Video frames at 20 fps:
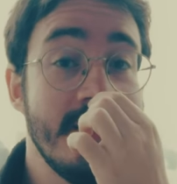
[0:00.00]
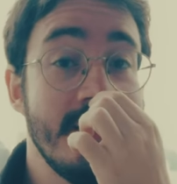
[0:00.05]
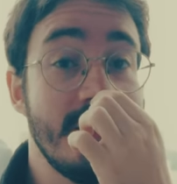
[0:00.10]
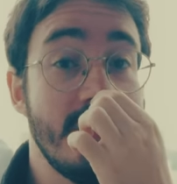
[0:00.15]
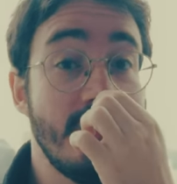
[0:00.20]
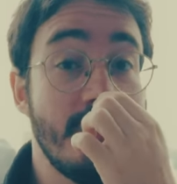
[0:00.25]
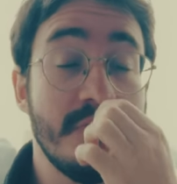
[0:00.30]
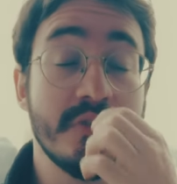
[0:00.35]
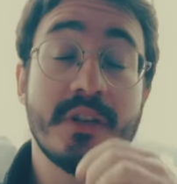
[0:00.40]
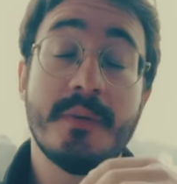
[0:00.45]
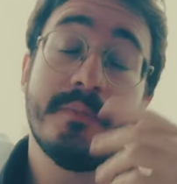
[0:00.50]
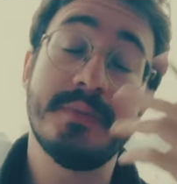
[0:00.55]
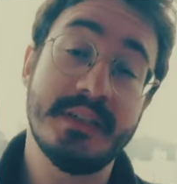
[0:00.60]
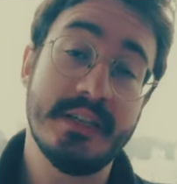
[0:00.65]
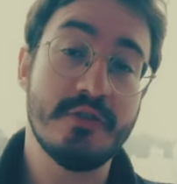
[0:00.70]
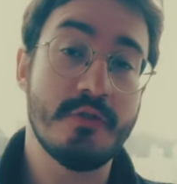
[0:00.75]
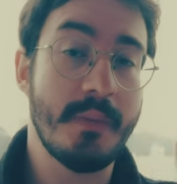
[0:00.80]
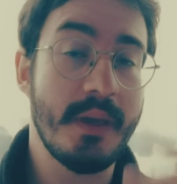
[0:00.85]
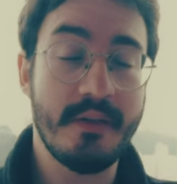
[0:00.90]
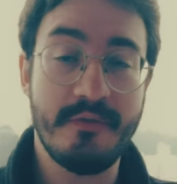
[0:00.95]
Eu vou mostrar para
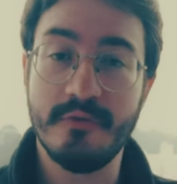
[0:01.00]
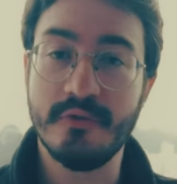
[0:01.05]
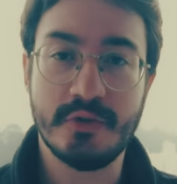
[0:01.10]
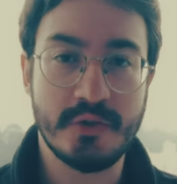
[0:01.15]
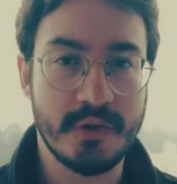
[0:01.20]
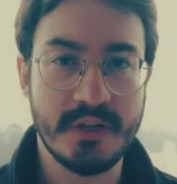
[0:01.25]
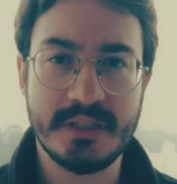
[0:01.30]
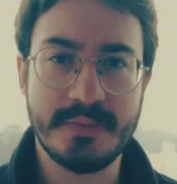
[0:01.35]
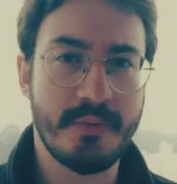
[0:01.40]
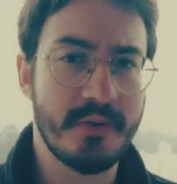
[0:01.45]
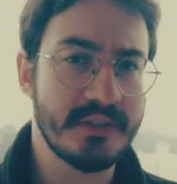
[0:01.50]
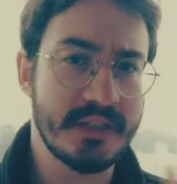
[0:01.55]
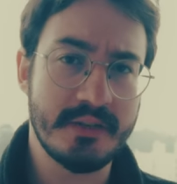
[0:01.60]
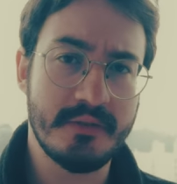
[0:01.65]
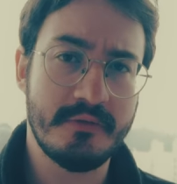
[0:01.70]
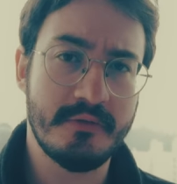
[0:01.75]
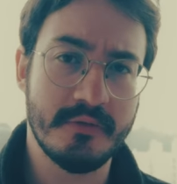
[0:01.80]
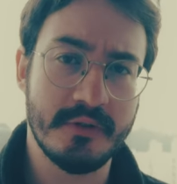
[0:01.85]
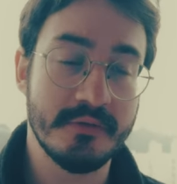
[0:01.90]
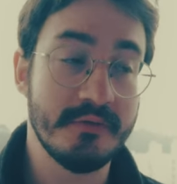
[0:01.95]
vocês como é que funciona esse
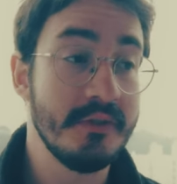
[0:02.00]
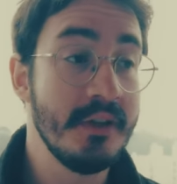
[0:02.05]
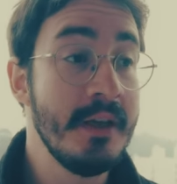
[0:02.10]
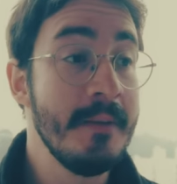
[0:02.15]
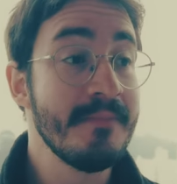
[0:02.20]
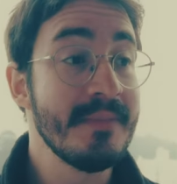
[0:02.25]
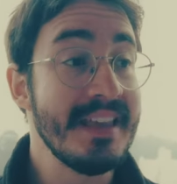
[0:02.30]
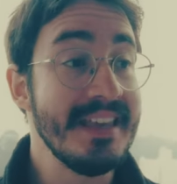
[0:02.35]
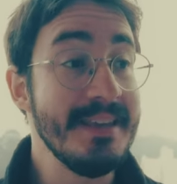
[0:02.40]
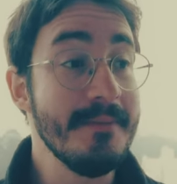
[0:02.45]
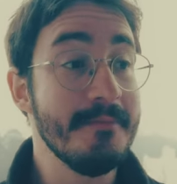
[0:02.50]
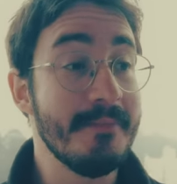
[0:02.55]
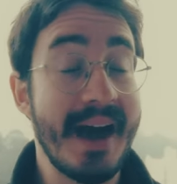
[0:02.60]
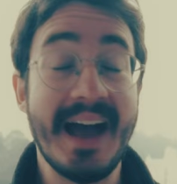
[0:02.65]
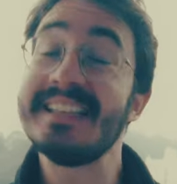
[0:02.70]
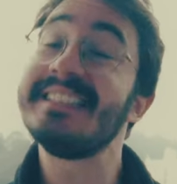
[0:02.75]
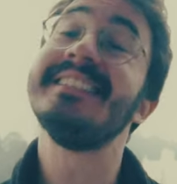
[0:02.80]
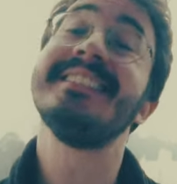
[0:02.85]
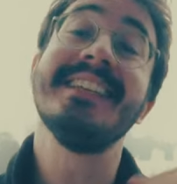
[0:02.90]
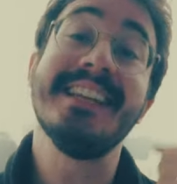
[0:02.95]
processo todo e
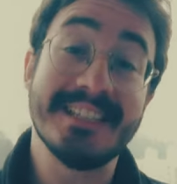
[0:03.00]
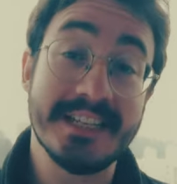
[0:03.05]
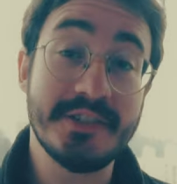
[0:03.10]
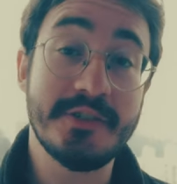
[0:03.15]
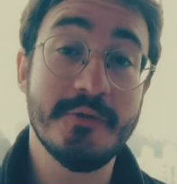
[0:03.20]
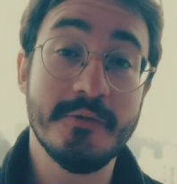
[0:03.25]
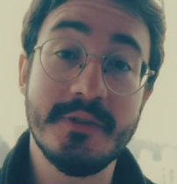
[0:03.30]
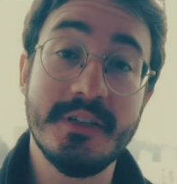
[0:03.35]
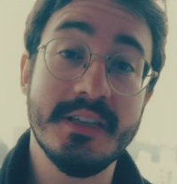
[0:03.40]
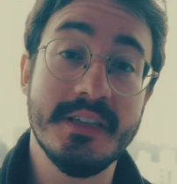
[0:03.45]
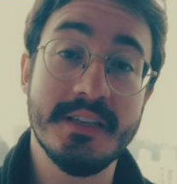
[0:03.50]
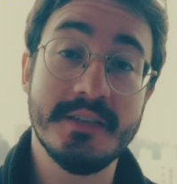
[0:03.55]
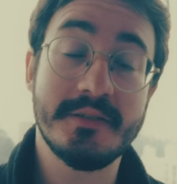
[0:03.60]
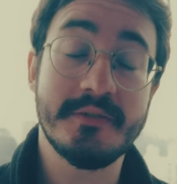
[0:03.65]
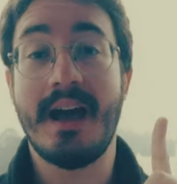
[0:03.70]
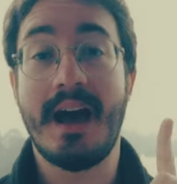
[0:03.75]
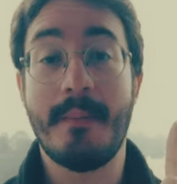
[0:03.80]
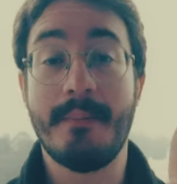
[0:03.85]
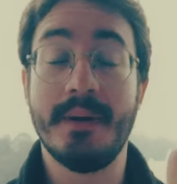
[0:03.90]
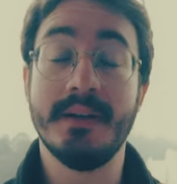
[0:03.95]
mais interessante do que
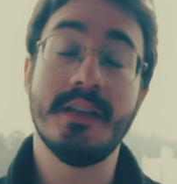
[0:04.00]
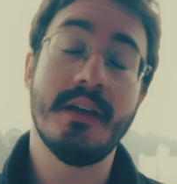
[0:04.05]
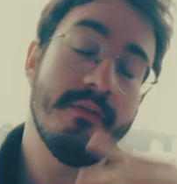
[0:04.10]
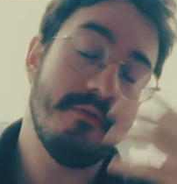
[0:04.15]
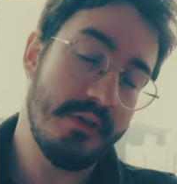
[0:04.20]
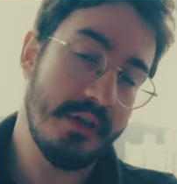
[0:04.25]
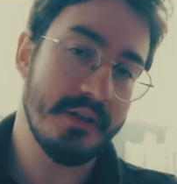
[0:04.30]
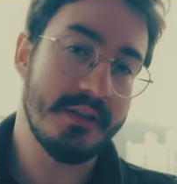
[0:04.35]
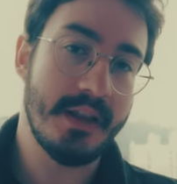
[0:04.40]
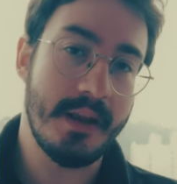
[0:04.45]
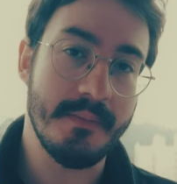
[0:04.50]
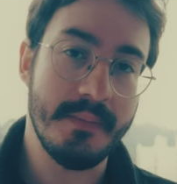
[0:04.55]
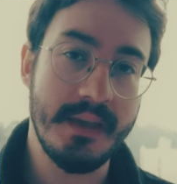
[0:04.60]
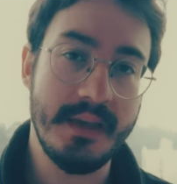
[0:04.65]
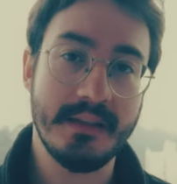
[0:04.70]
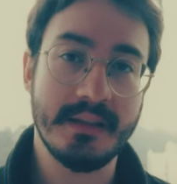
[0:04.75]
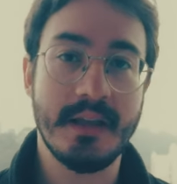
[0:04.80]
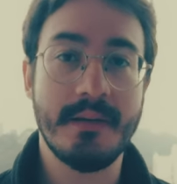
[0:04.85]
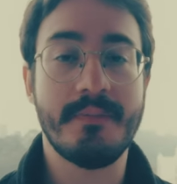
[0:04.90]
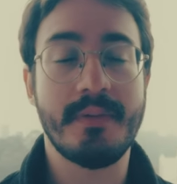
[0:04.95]
isso, a banda veio até
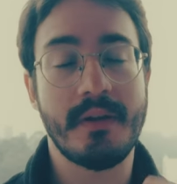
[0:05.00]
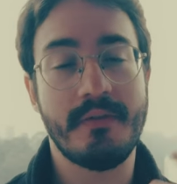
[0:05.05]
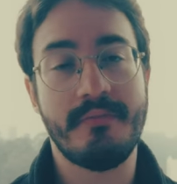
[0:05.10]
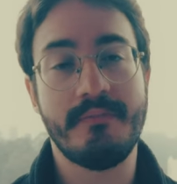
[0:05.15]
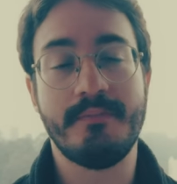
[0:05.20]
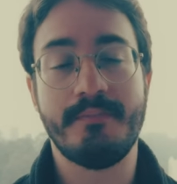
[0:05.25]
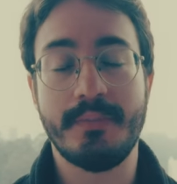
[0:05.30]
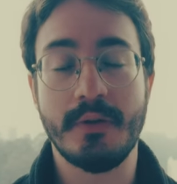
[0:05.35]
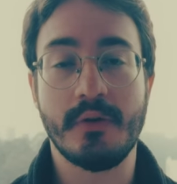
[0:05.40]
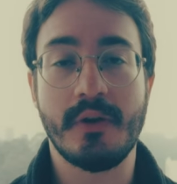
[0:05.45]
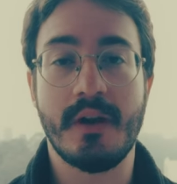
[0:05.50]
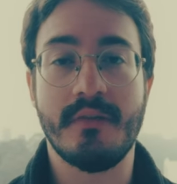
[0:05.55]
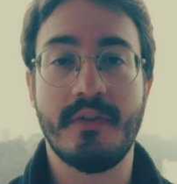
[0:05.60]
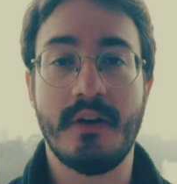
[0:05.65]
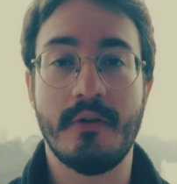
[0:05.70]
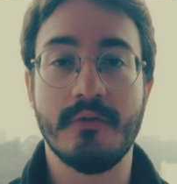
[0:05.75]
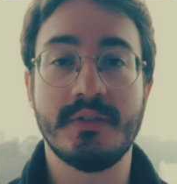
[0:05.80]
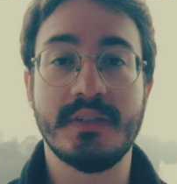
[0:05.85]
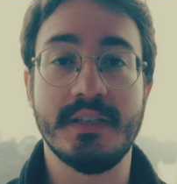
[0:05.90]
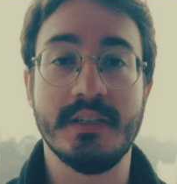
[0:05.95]
mim, né, para eu gravar
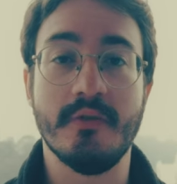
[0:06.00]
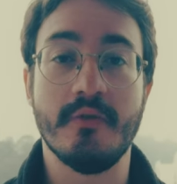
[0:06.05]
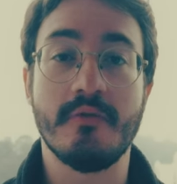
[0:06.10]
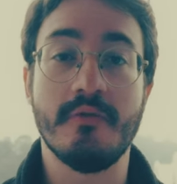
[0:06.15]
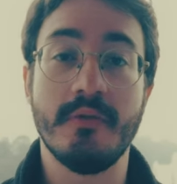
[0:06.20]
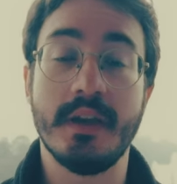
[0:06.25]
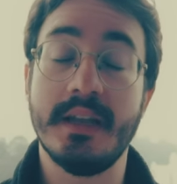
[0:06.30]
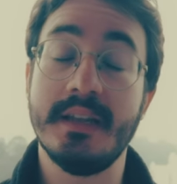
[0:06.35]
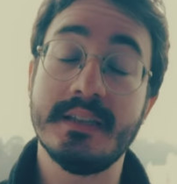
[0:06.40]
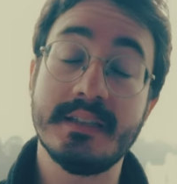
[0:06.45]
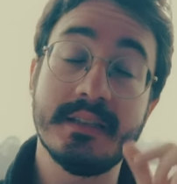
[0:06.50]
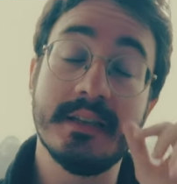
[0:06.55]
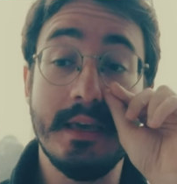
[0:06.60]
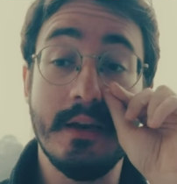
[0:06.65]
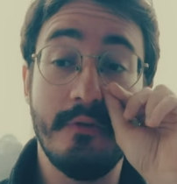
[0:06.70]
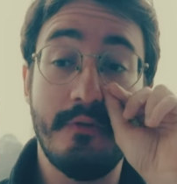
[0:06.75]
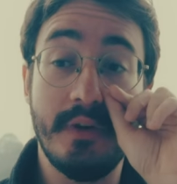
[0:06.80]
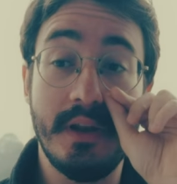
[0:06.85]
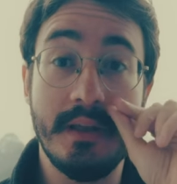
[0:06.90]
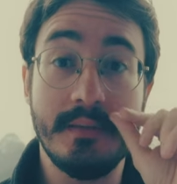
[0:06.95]
um single com eles, e
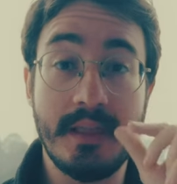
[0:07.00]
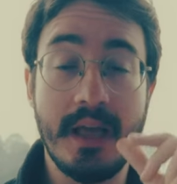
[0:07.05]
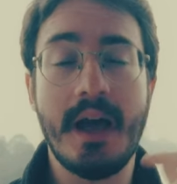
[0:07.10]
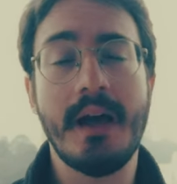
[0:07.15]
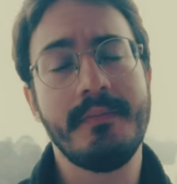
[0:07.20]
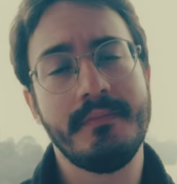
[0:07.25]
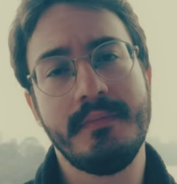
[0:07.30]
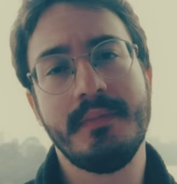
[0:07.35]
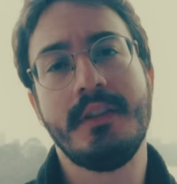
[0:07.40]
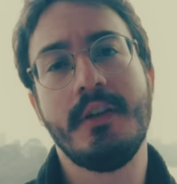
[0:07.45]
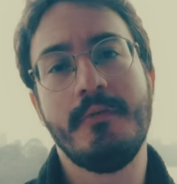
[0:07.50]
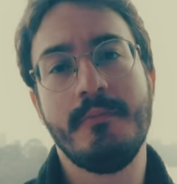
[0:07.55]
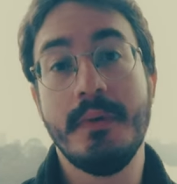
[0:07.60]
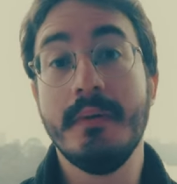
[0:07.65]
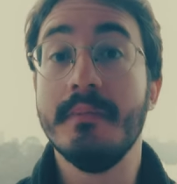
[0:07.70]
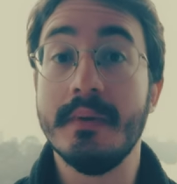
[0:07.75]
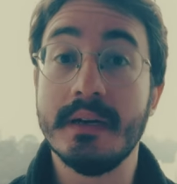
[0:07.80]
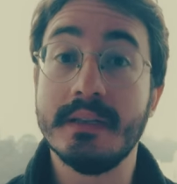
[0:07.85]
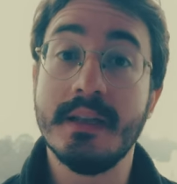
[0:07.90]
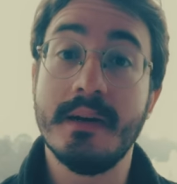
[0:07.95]
eu falei: "Tá, então me
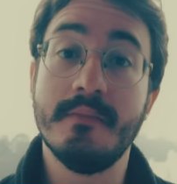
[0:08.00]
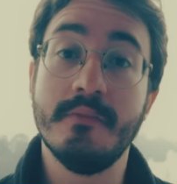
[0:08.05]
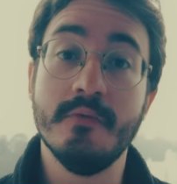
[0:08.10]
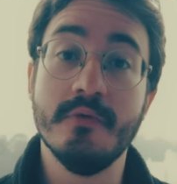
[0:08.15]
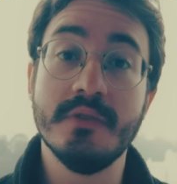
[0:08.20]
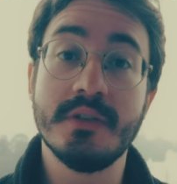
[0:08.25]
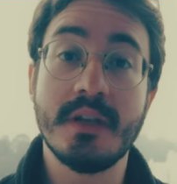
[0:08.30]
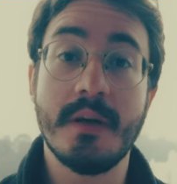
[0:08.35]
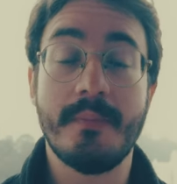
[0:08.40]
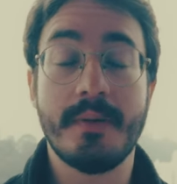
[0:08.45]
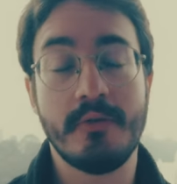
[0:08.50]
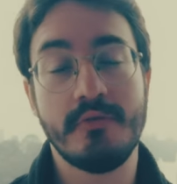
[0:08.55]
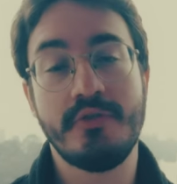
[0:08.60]
manda a música para